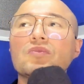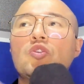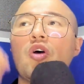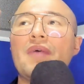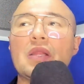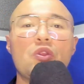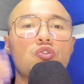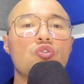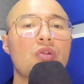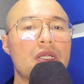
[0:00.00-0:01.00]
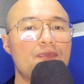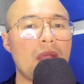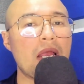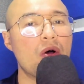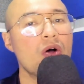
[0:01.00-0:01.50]
tomándose un
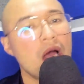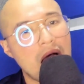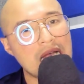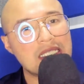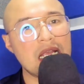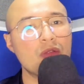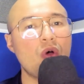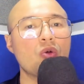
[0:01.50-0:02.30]
respiro, haciendo